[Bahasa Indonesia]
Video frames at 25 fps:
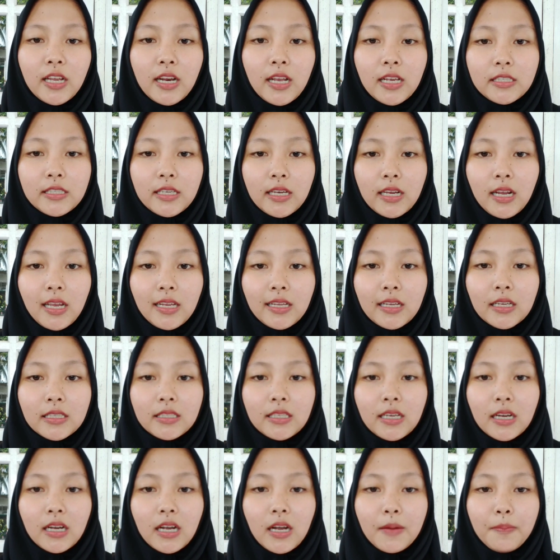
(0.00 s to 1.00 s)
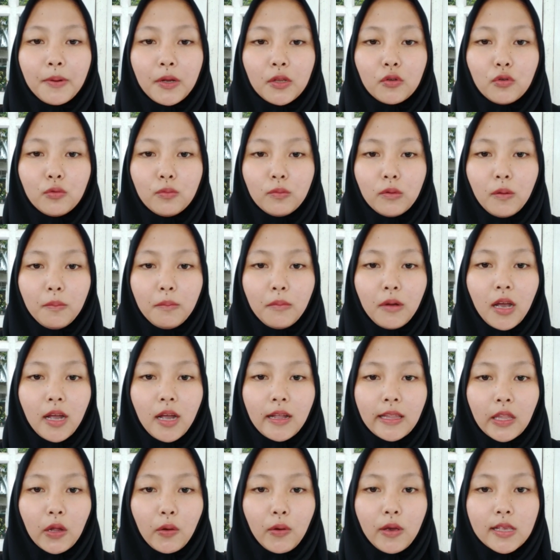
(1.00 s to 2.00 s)
syarat-syarat kecakapan umum
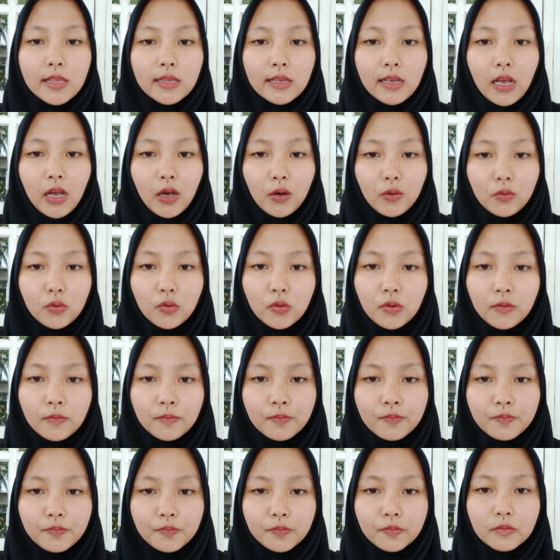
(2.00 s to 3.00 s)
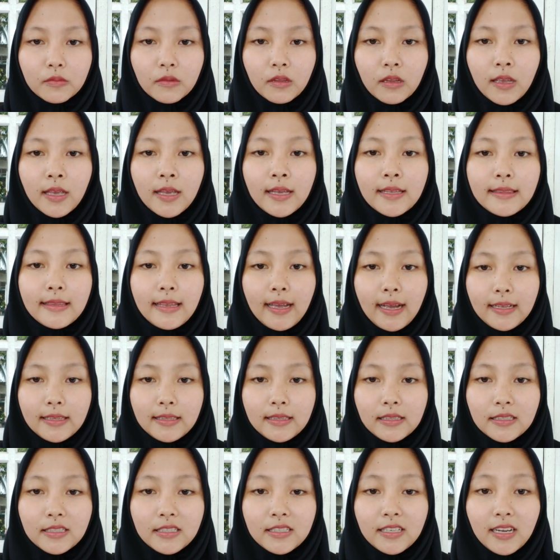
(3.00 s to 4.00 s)
atau SKU dan
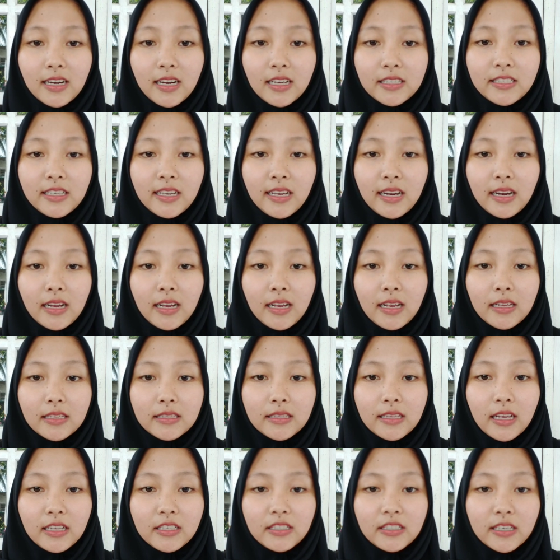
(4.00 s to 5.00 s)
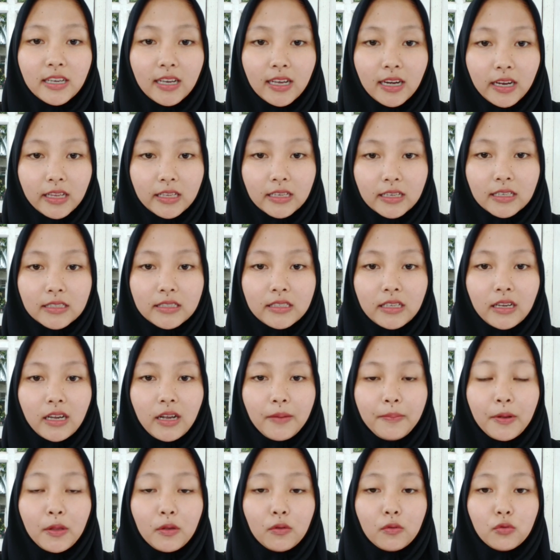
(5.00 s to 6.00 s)
syarat-syarat dan syarat
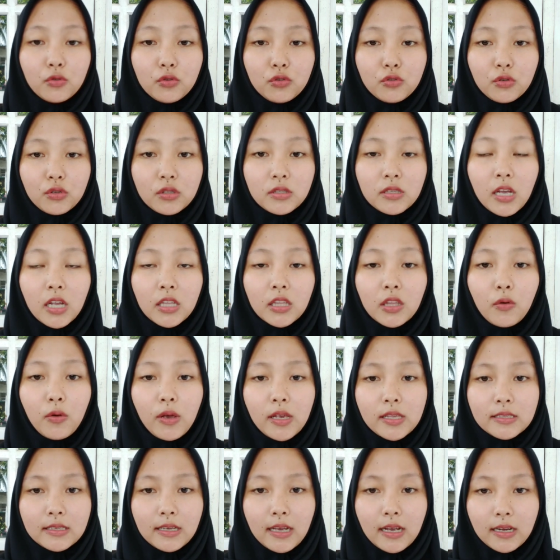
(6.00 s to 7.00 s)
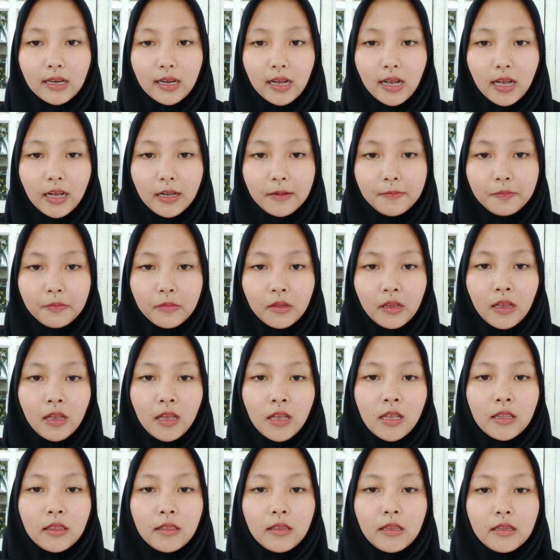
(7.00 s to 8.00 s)
kecakapan khusus atau SKK
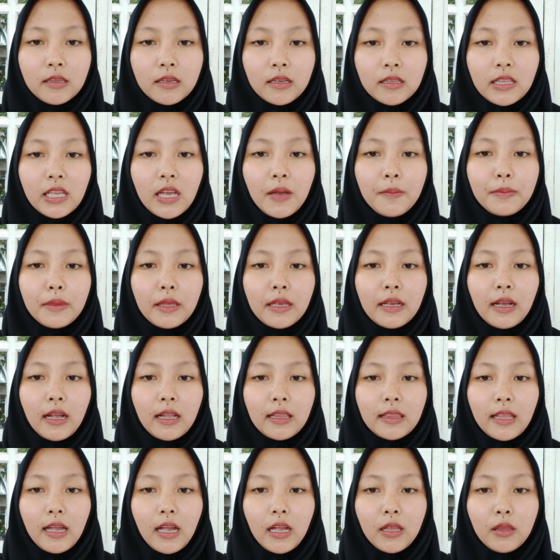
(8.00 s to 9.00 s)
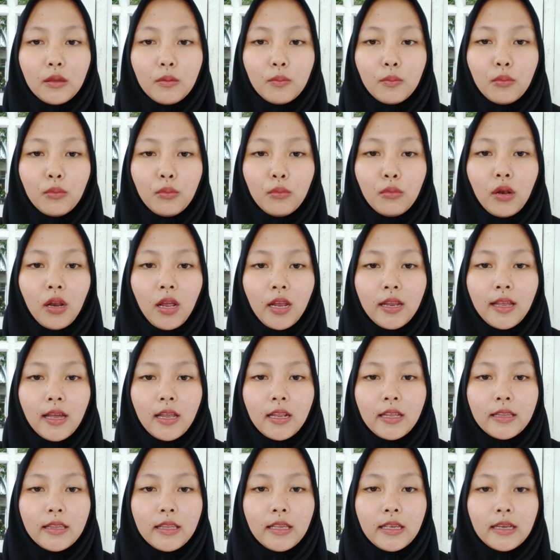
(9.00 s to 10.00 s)
di setiap tingkatan mulai
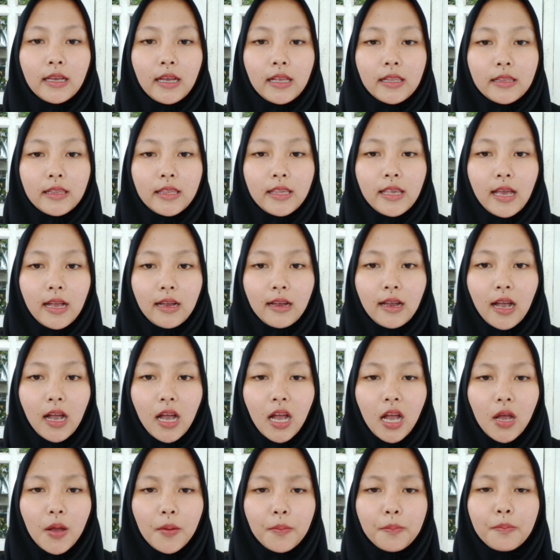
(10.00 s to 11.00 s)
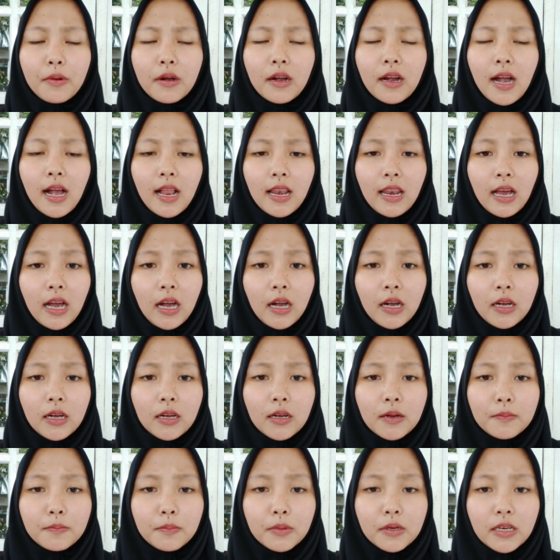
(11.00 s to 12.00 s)
dari tingkat siaga, penggalang,
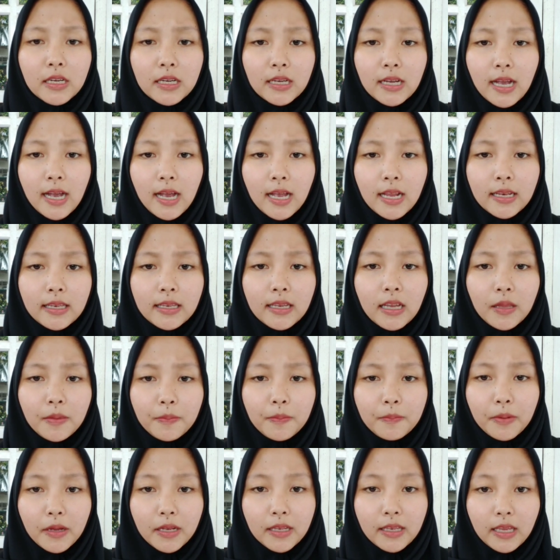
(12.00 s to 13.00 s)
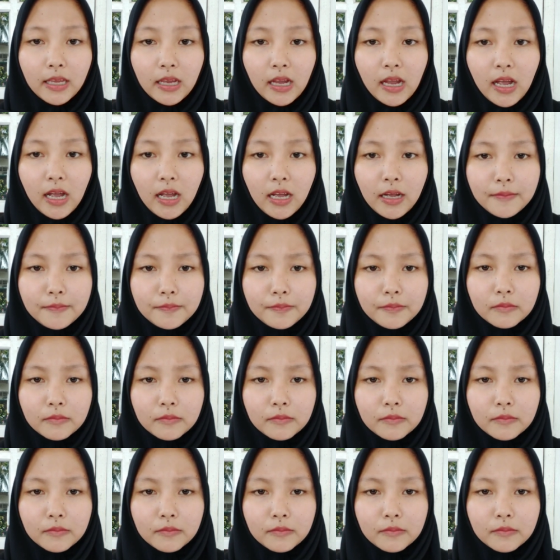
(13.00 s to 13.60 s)
penegak, dan pandega.